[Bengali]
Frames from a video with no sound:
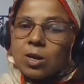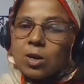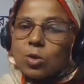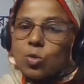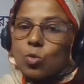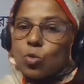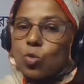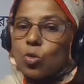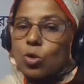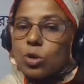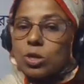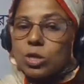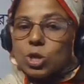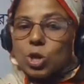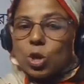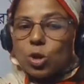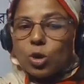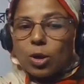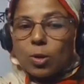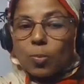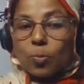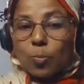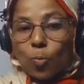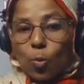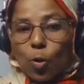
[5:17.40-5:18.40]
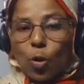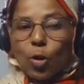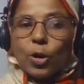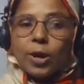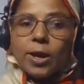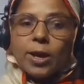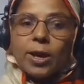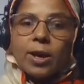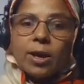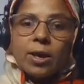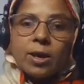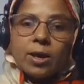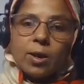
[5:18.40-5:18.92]
ঘূর্ণিঝড়ের পরে
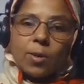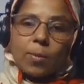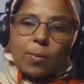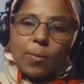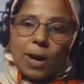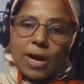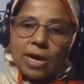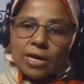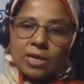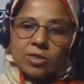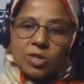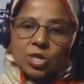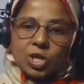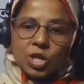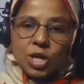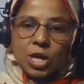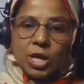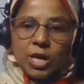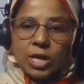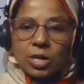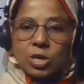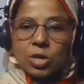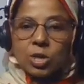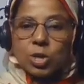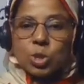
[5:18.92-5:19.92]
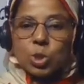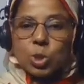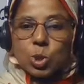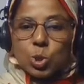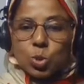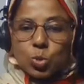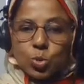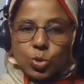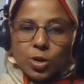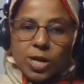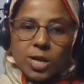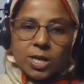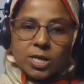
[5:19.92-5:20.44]
বাংলাদেশে
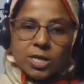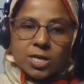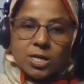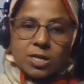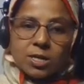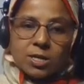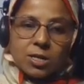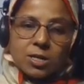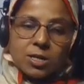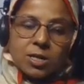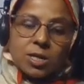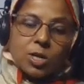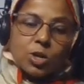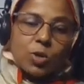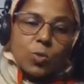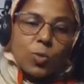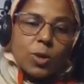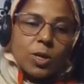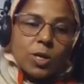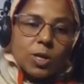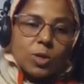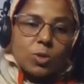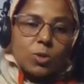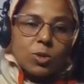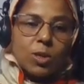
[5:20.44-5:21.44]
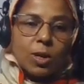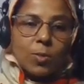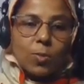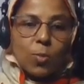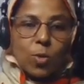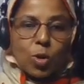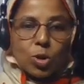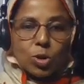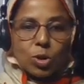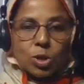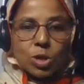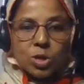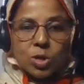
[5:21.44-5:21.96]
ছুটে আসেন সে সময় কিন্তু তার
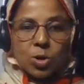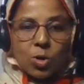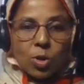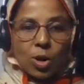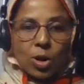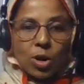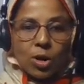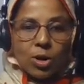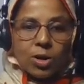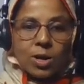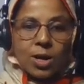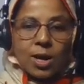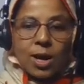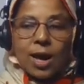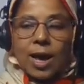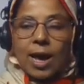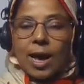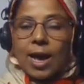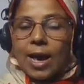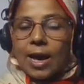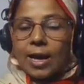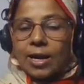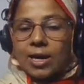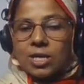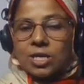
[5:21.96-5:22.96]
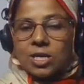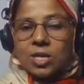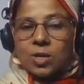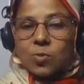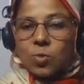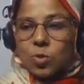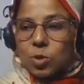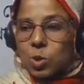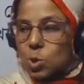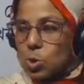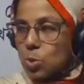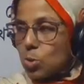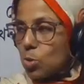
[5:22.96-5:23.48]
বয়স ছিল একাশি
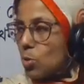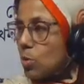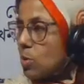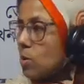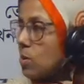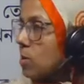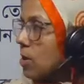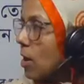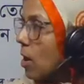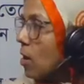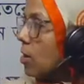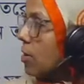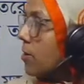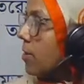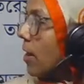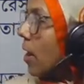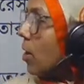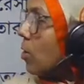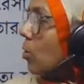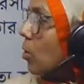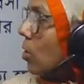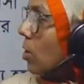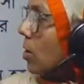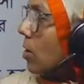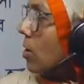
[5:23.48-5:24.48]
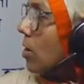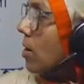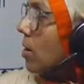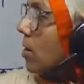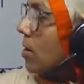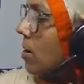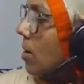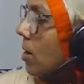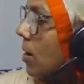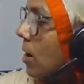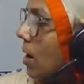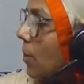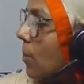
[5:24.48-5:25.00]
বছর তাহলে দেখো
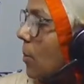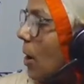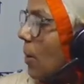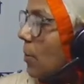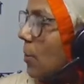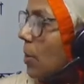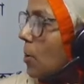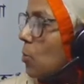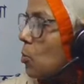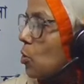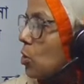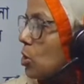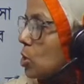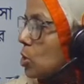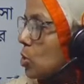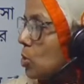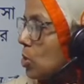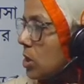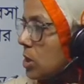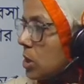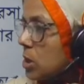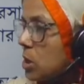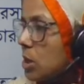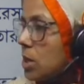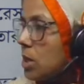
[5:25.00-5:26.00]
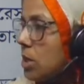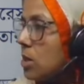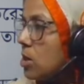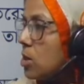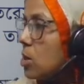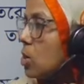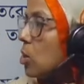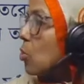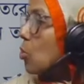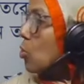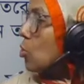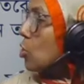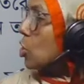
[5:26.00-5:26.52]
আমি আবার পরে শোনাচ্ছি
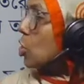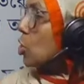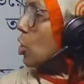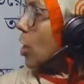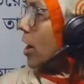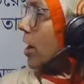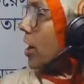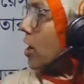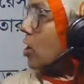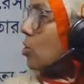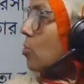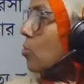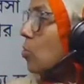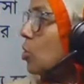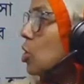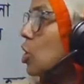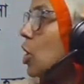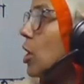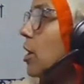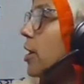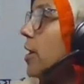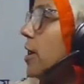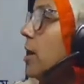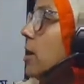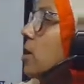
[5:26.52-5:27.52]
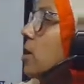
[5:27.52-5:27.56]
উনিশশো সালে